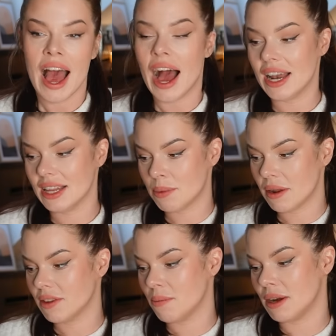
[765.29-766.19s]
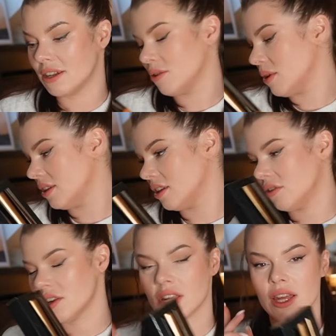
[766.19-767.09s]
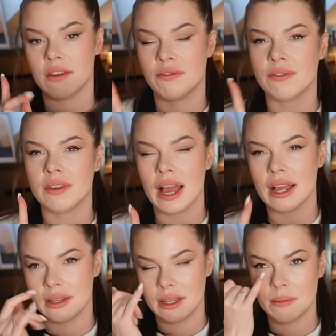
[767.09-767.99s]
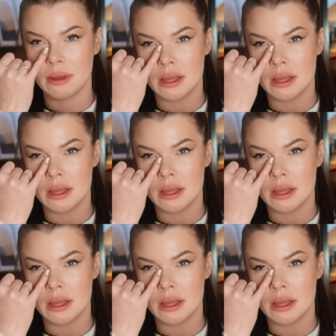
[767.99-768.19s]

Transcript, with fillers: Ale naprawdę bardzo ładne świeczki i w Tedim,